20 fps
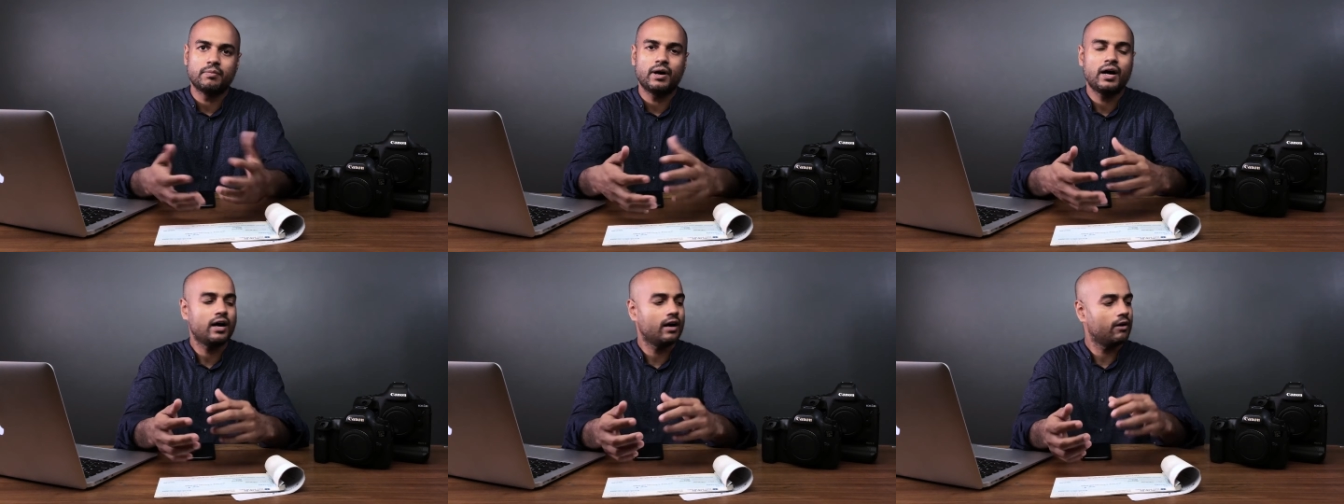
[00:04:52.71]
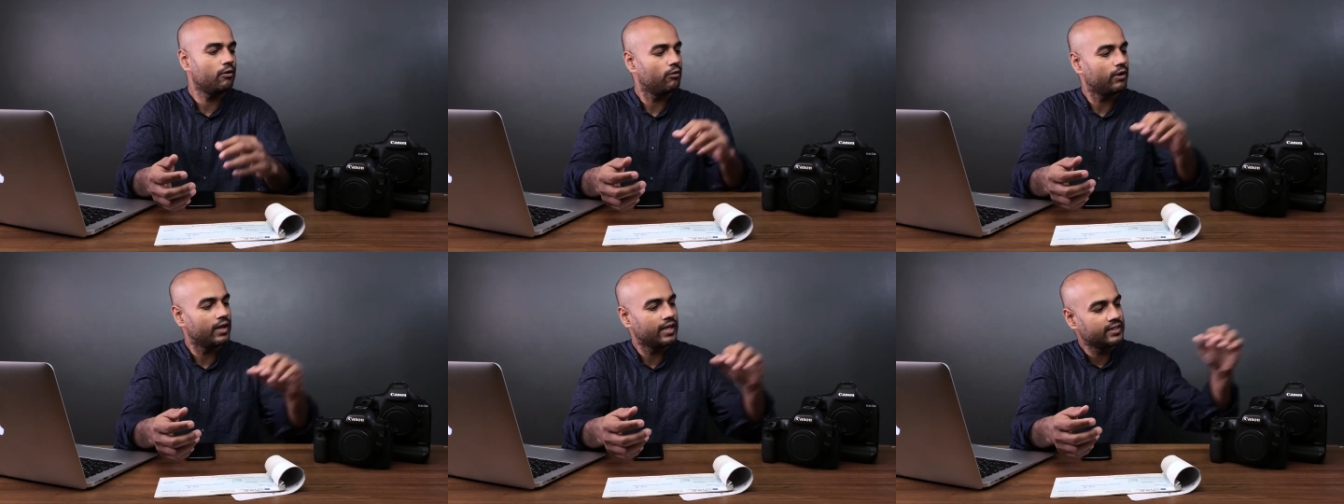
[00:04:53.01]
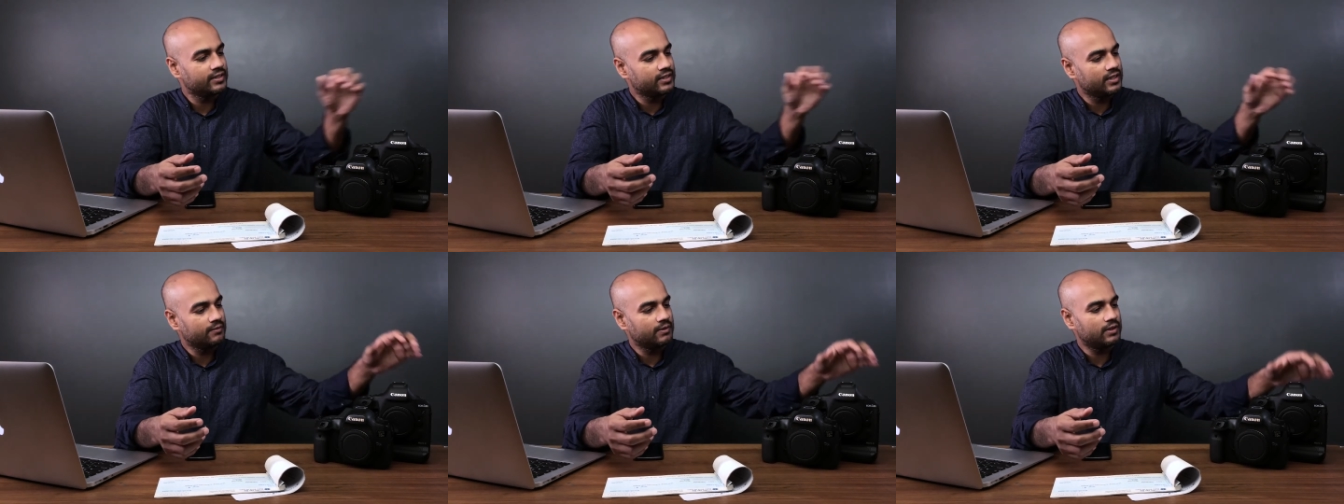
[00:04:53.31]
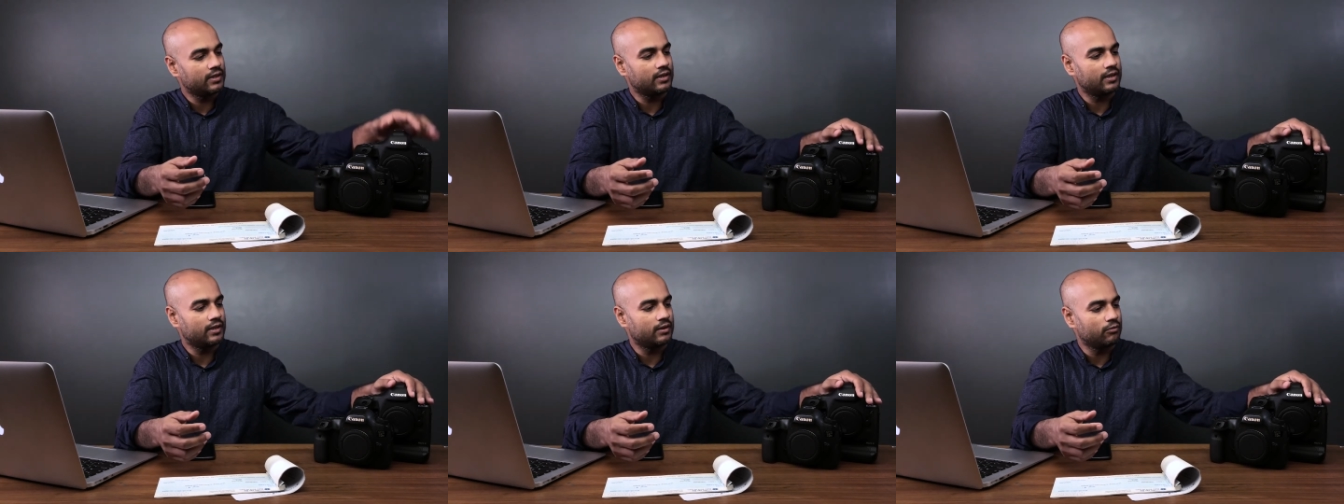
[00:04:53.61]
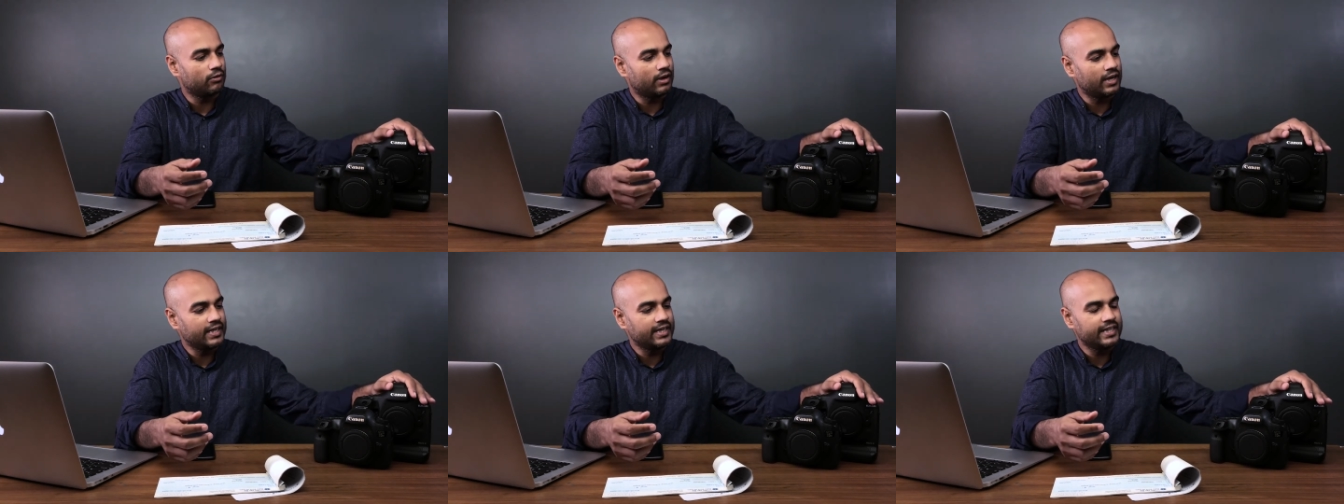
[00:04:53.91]
বা এই যে আমার
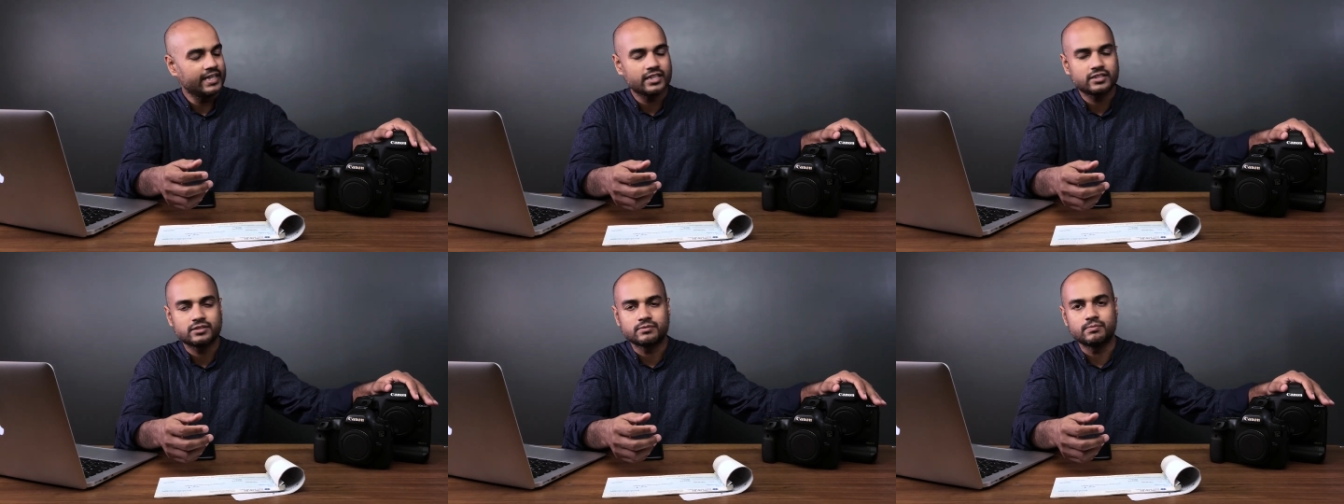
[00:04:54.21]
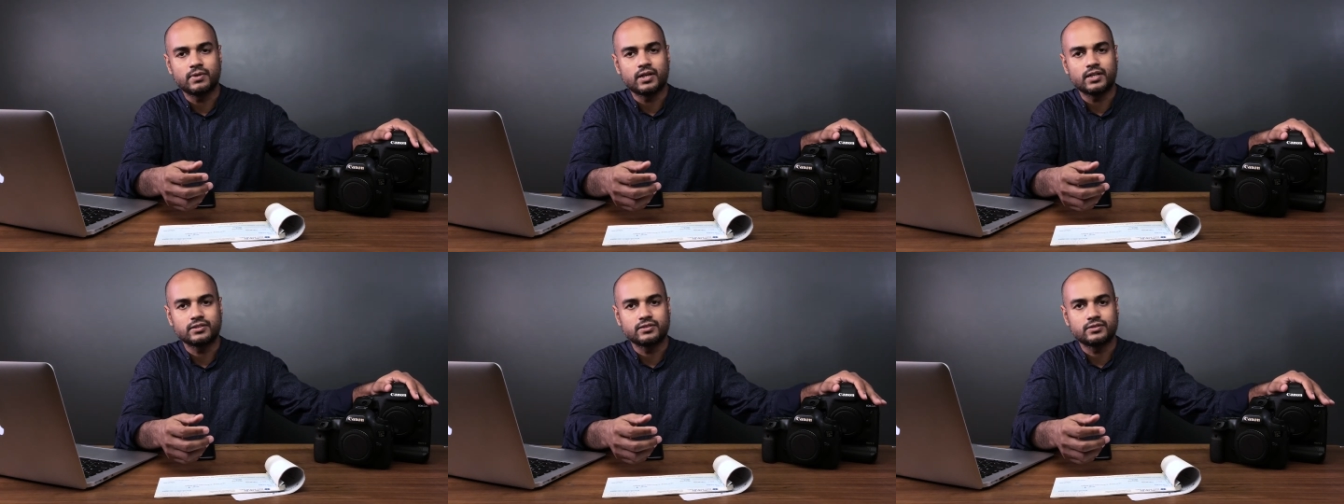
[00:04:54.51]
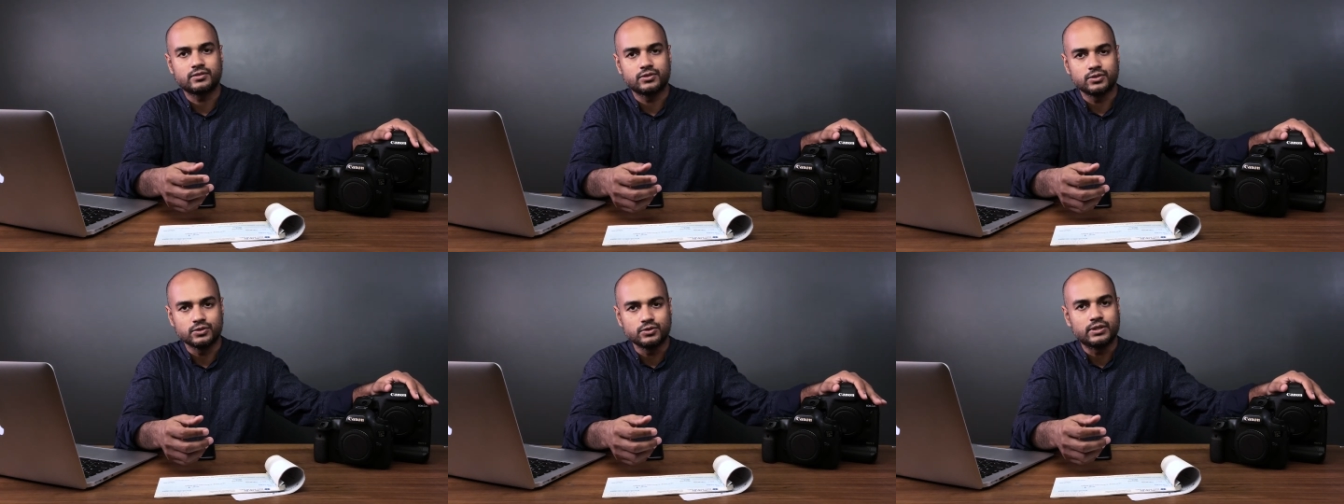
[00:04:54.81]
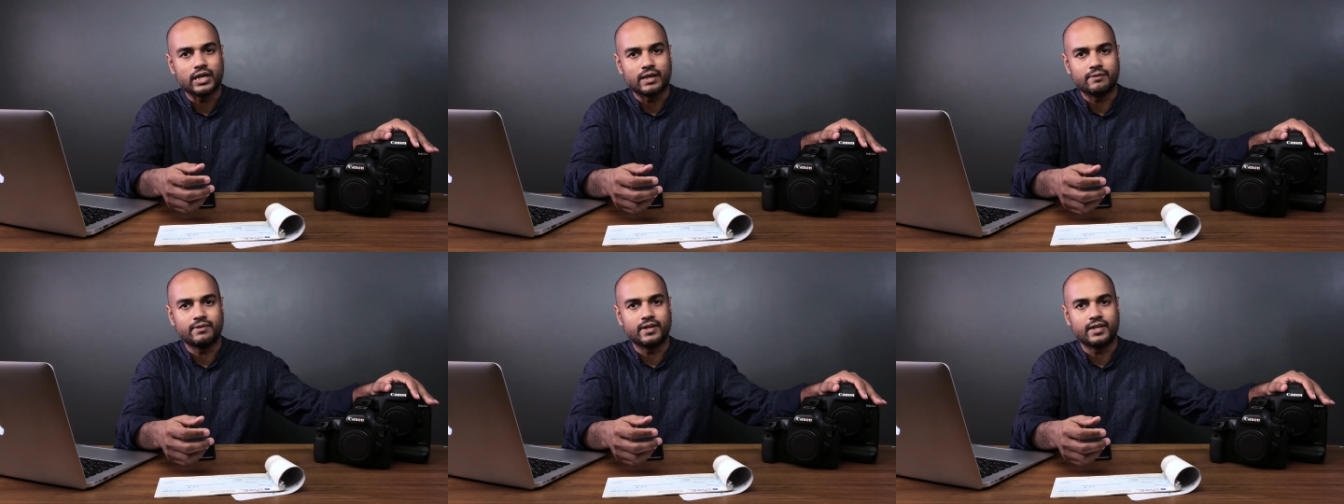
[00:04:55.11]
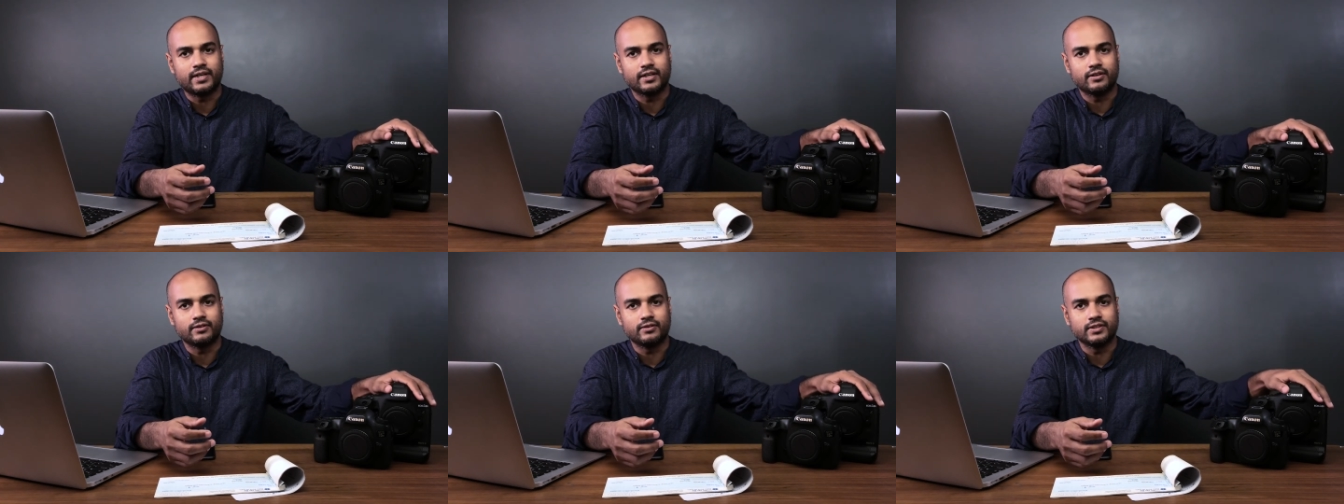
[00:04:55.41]
ওয়ান ডিএক্স মার্ক টু
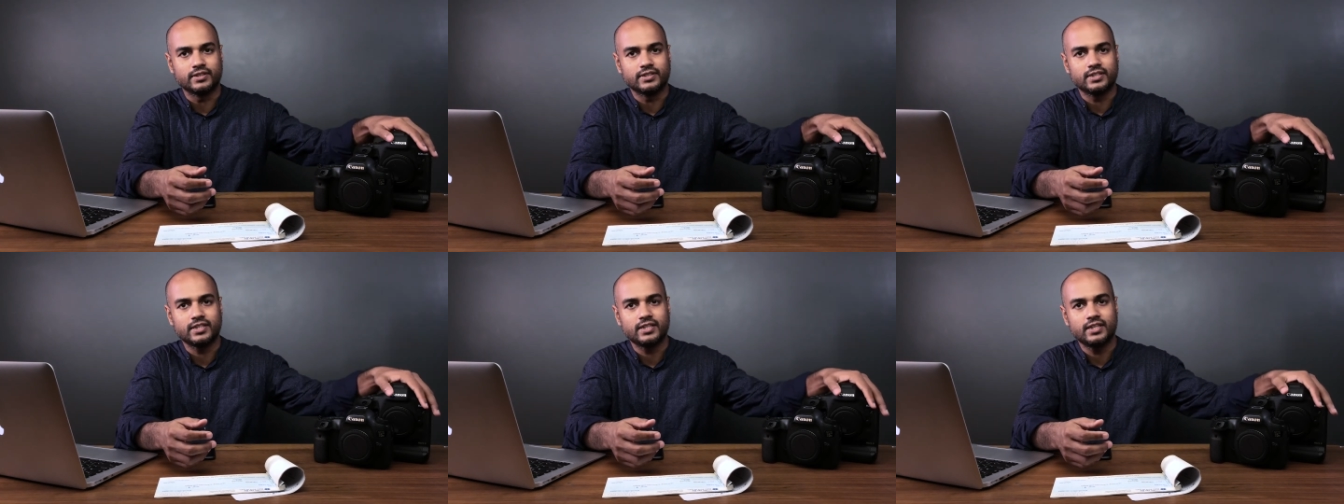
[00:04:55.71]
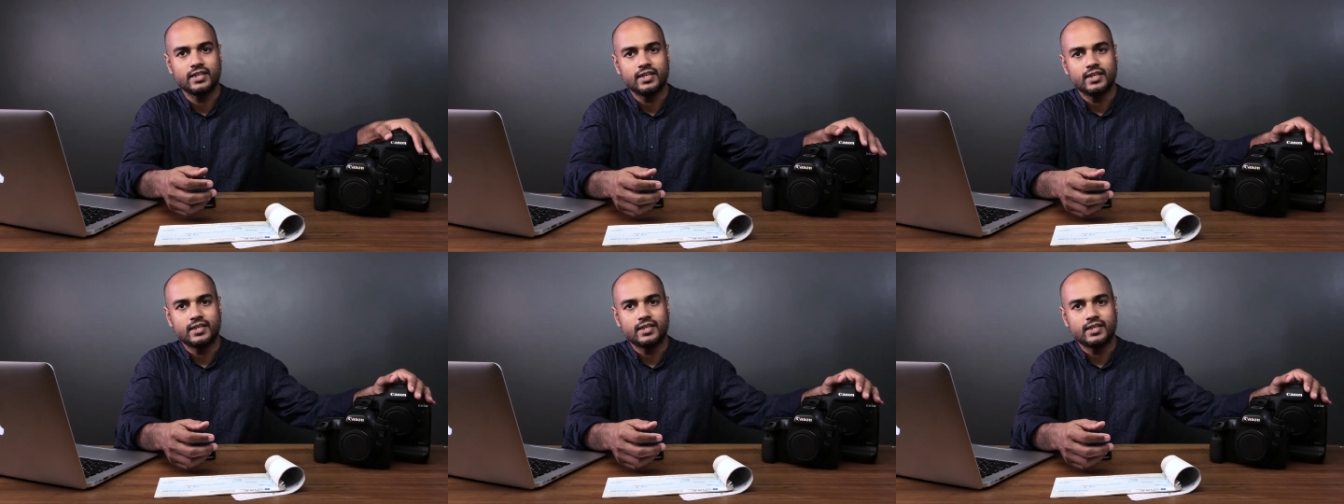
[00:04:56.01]
ক্যামেরাটা রয়েছে